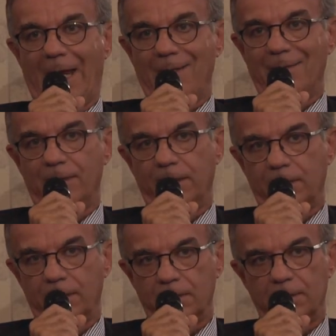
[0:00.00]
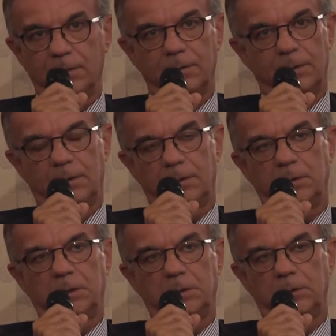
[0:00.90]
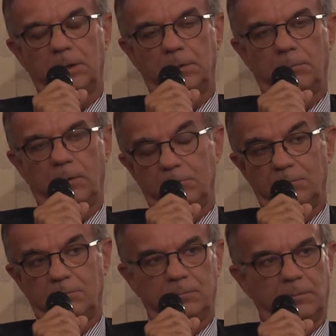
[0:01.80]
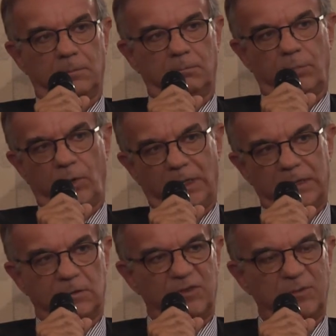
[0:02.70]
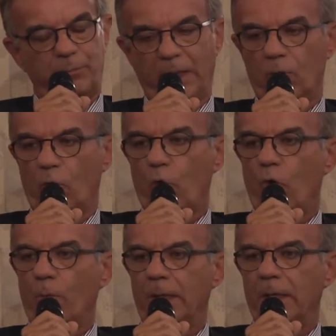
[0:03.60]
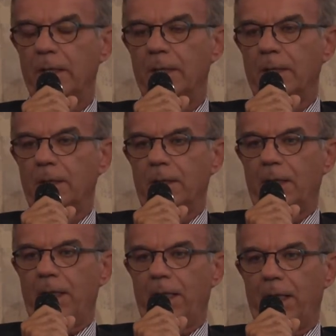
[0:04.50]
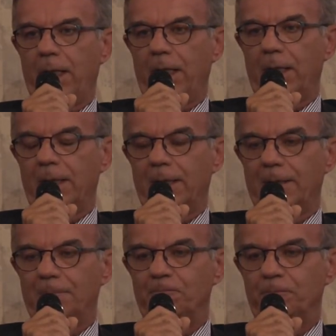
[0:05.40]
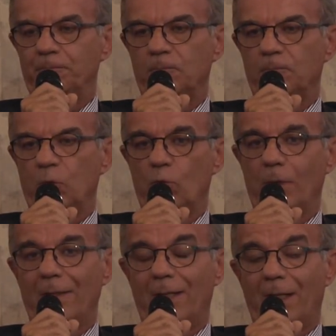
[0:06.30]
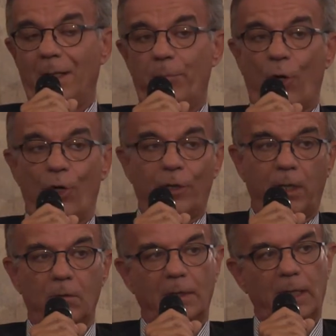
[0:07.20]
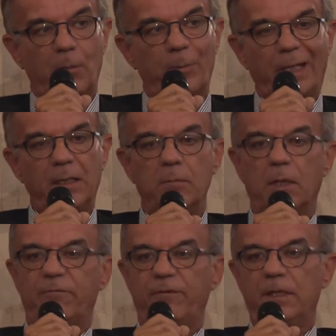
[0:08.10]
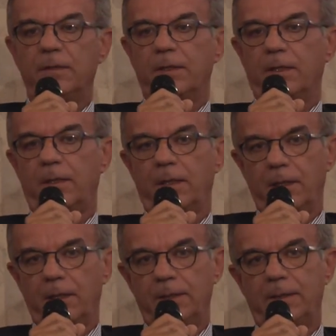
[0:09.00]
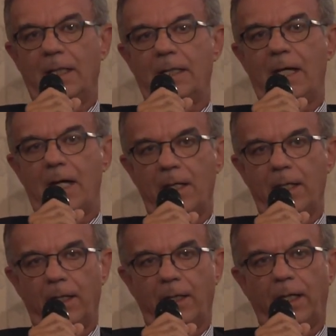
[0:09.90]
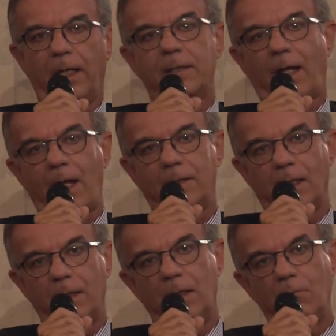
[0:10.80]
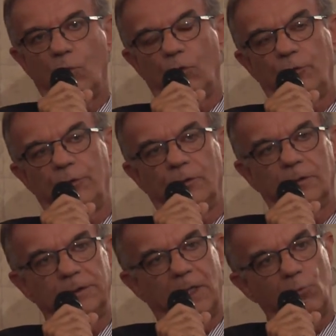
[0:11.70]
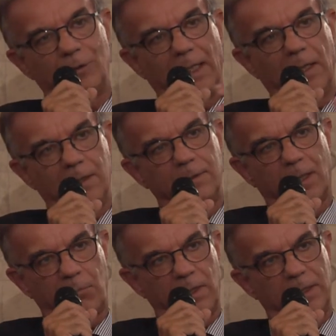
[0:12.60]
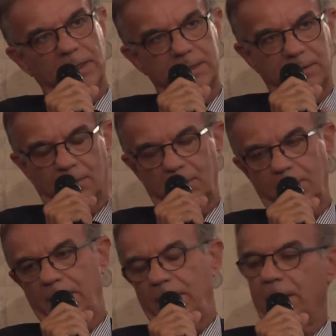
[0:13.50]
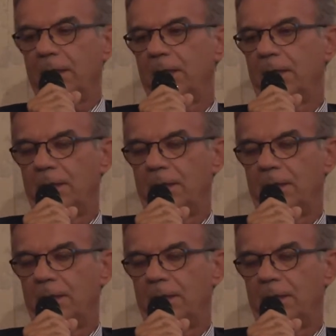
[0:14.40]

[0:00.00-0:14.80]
uh, landing, uh, poi adesso vi spiego come, è um, ehm, una delle poche, una delle prime fintech italiane che è entrata nel mondo diciamo, dell'intermediazione